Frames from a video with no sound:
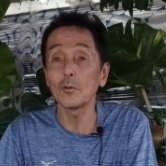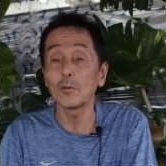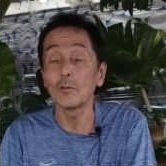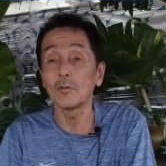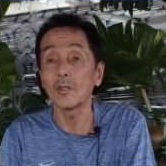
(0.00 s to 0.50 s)
るっ
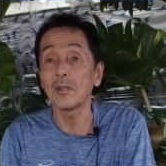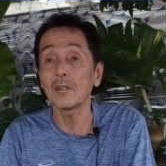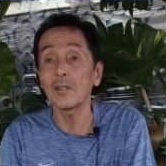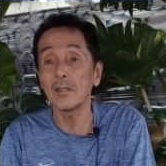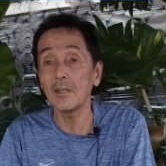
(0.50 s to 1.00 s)
ていうんじゃ
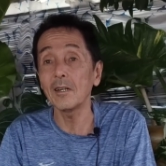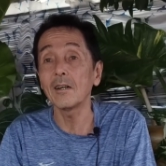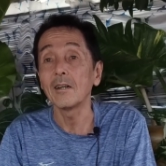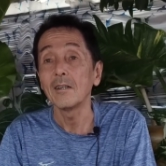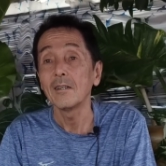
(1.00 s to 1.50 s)
なけ
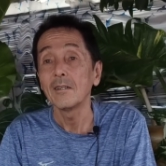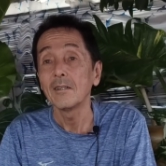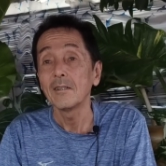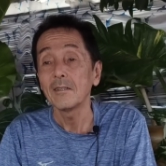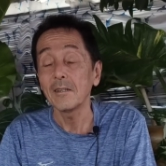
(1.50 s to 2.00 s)
りゃ、
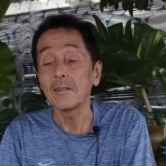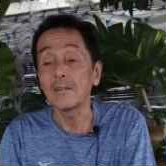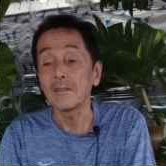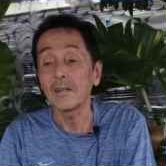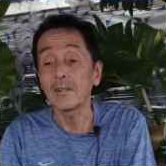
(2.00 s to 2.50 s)

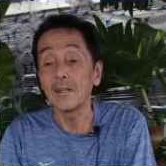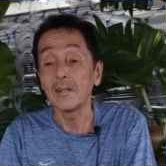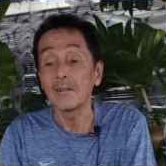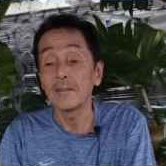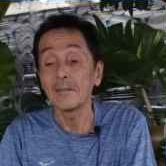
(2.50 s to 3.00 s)
ね、なんか、